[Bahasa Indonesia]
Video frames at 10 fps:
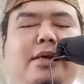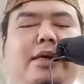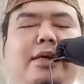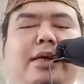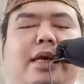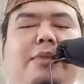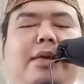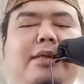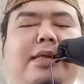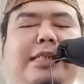dan
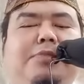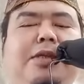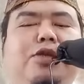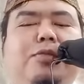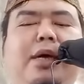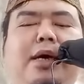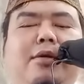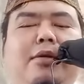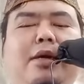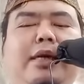kalimat tasbih
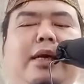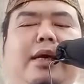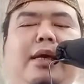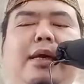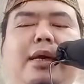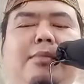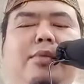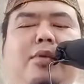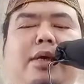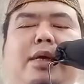subhanallah dan
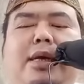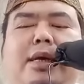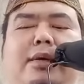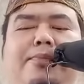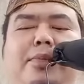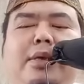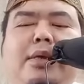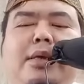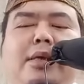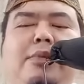alhamdulillah
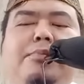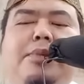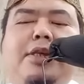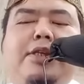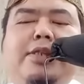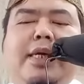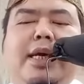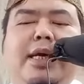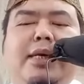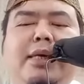bisa
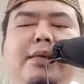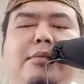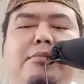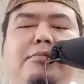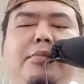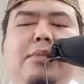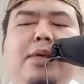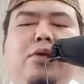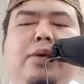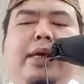
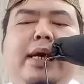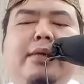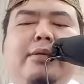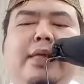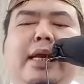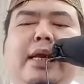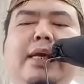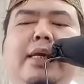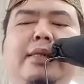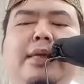memenuhi antara
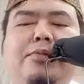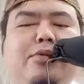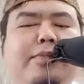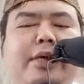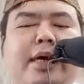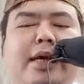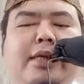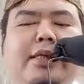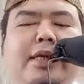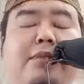langit dan bumi
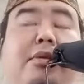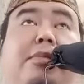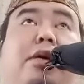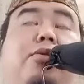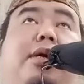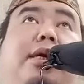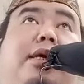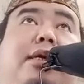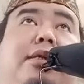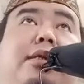artinya
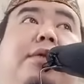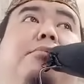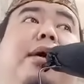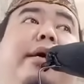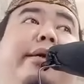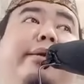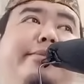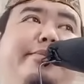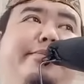memenuhi timbangan